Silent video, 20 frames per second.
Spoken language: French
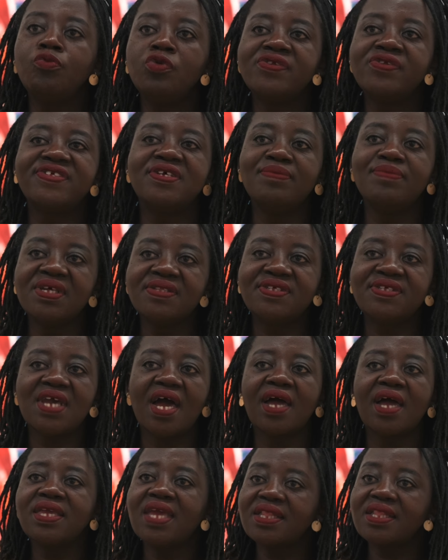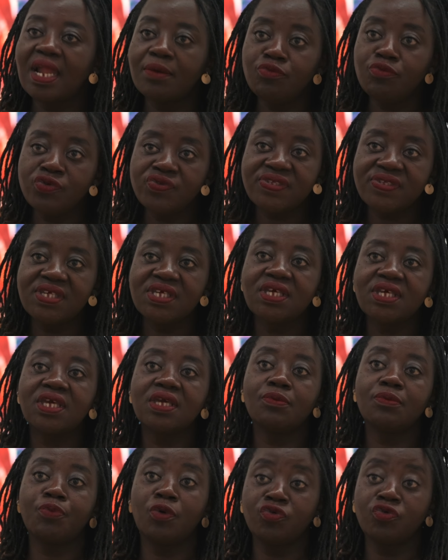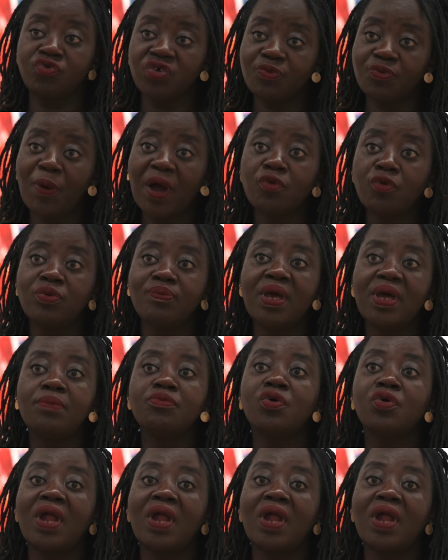multimédia, il y a de la musique produite par lui-même,